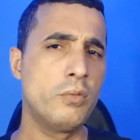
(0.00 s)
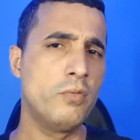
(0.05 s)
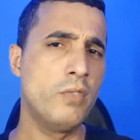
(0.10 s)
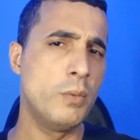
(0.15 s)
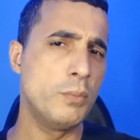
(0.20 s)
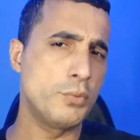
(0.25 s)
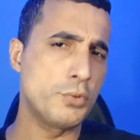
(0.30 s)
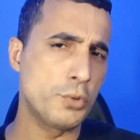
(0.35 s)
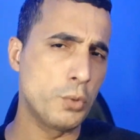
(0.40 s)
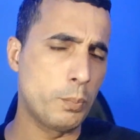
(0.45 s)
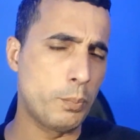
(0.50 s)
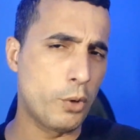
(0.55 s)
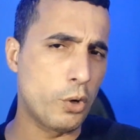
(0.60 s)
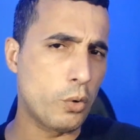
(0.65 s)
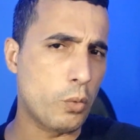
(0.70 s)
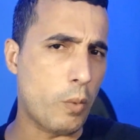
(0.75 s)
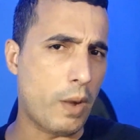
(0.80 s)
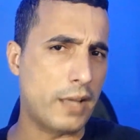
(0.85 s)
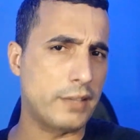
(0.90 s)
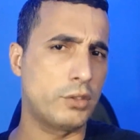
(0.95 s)
Vamos
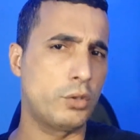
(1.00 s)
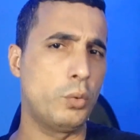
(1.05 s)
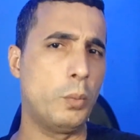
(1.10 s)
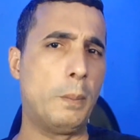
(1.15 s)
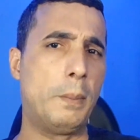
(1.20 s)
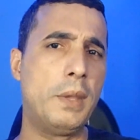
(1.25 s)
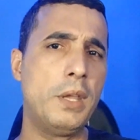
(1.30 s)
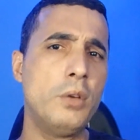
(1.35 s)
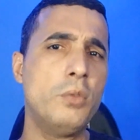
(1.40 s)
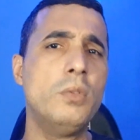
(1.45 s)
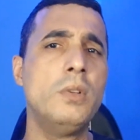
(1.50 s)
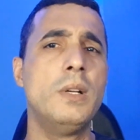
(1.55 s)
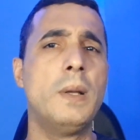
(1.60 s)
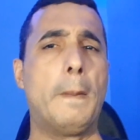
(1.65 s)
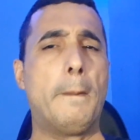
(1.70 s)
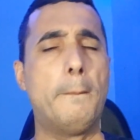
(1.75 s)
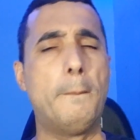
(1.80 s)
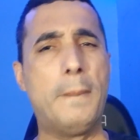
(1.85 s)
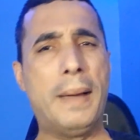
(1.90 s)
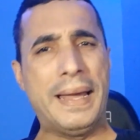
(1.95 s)
supor 4 mil
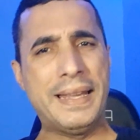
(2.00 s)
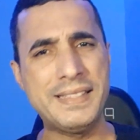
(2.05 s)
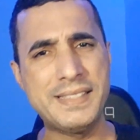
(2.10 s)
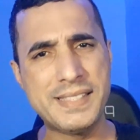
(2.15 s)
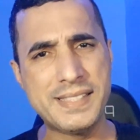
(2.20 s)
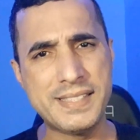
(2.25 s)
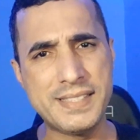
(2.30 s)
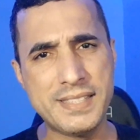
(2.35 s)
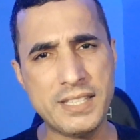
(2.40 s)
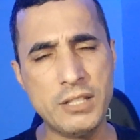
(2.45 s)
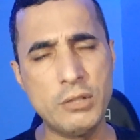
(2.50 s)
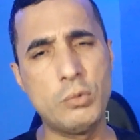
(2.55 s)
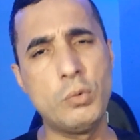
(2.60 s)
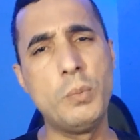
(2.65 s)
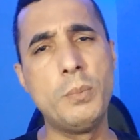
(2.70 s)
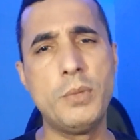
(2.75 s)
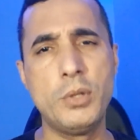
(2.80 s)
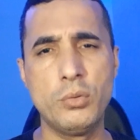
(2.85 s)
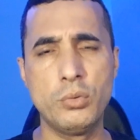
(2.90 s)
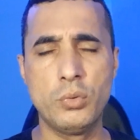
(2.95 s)
mais 5
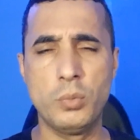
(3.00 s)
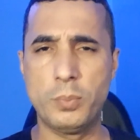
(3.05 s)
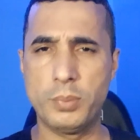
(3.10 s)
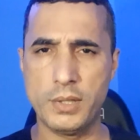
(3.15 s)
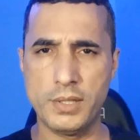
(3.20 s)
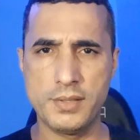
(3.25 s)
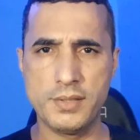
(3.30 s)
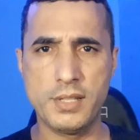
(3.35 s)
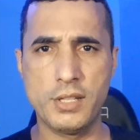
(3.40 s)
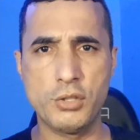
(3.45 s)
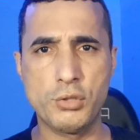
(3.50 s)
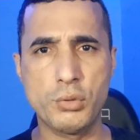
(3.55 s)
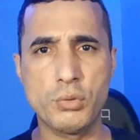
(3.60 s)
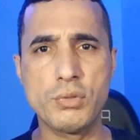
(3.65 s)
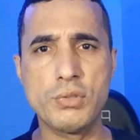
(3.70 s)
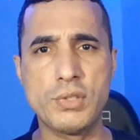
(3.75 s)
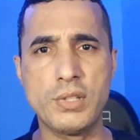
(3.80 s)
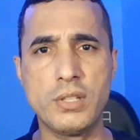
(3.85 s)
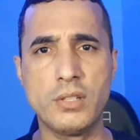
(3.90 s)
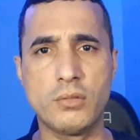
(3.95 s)
mil do PlayStation
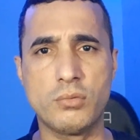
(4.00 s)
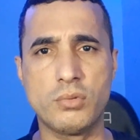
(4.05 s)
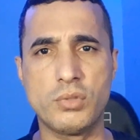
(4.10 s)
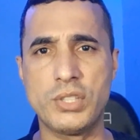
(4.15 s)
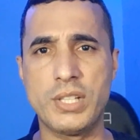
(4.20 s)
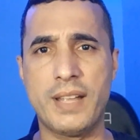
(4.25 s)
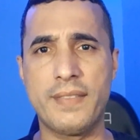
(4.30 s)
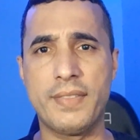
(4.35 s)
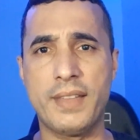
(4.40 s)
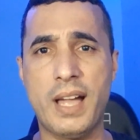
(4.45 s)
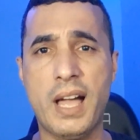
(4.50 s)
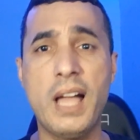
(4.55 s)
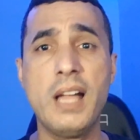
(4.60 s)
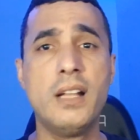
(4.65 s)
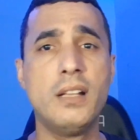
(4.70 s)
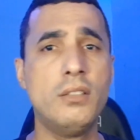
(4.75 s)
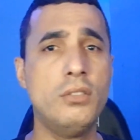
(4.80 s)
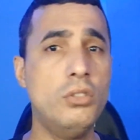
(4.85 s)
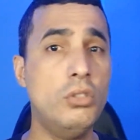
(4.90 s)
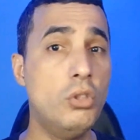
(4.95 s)
5, já
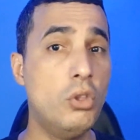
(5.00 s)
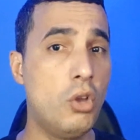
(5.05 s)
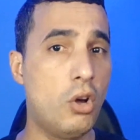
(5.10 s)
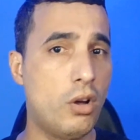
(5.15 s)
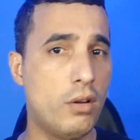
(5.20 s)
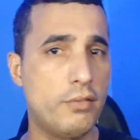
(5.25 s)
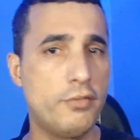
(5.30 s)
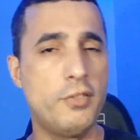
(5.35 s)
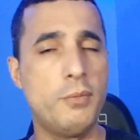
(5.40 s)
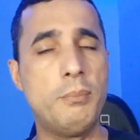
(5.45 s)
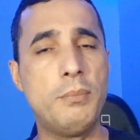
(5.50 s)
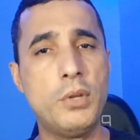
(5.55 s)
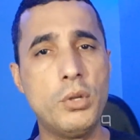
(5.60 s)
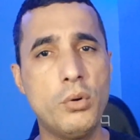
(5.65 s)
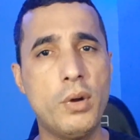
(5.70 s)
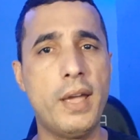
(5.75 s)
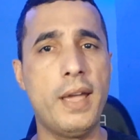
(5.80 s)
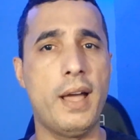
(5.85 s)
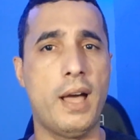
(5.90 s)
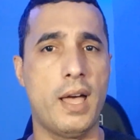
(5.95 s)
dá 9 mil
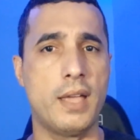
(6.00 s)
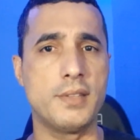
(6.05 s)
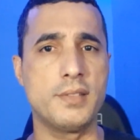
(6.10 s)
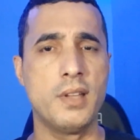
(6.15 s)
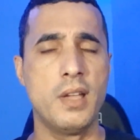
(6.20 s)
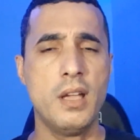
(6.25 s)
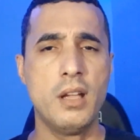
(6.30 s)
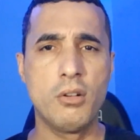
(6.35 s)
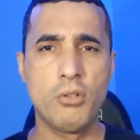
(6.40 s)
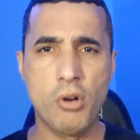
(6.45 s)
reais.